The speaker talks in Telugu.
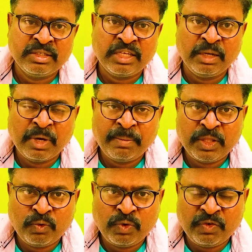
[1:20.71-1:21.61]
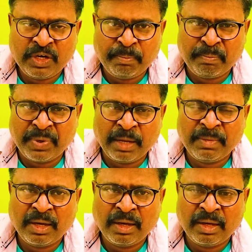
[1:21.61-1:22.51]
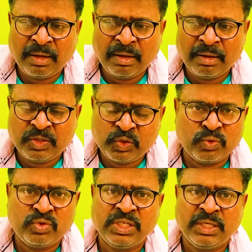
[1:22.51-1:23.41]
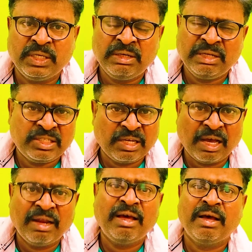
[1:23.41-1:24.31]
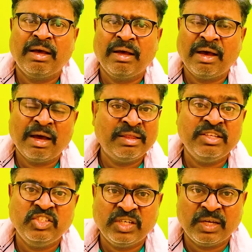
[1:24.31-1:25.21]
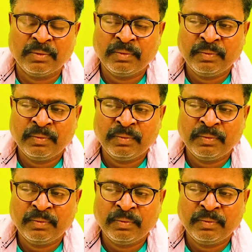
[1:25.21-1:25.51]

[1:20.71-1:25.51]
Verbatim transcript: సినిమా మీద ఉన్నటువంటి ప్రేమ చూసి నేను చాలా ఆనందించాను